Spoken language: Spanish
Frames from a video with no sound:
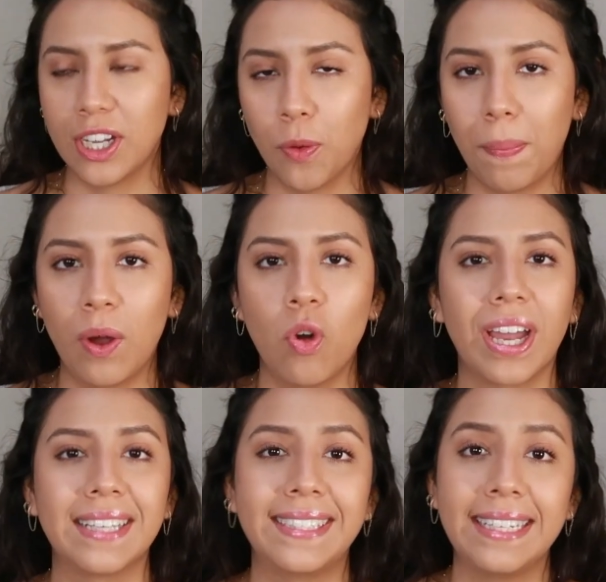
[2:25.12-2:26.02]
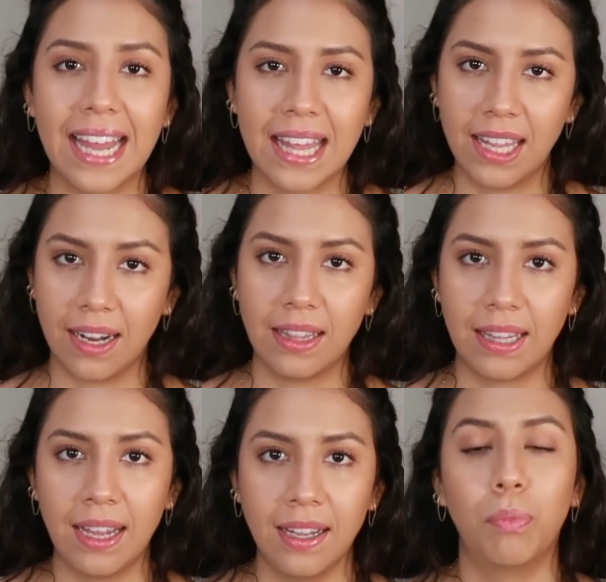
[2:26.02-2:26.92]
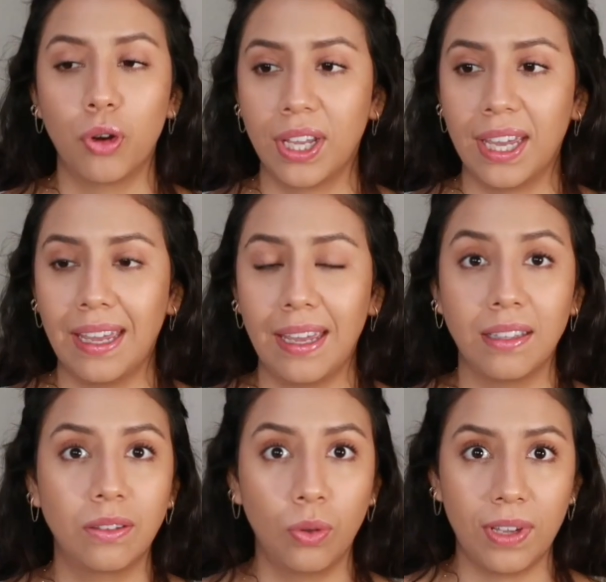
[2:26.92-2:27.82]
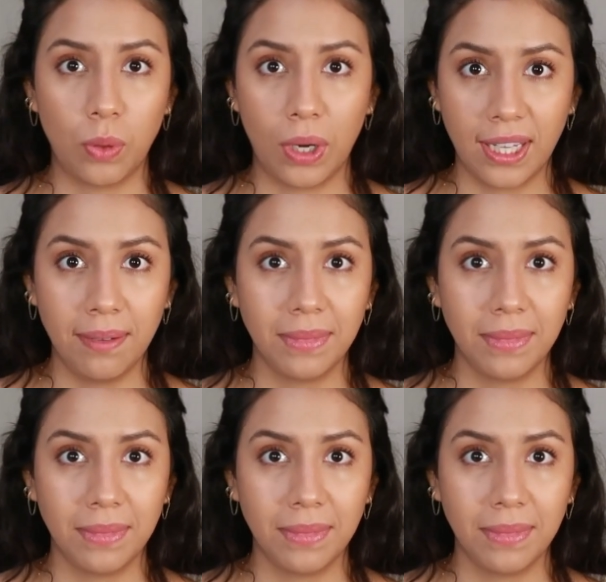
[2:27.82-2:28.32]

sea, yo pago casi nada de renta porque tuve suerte.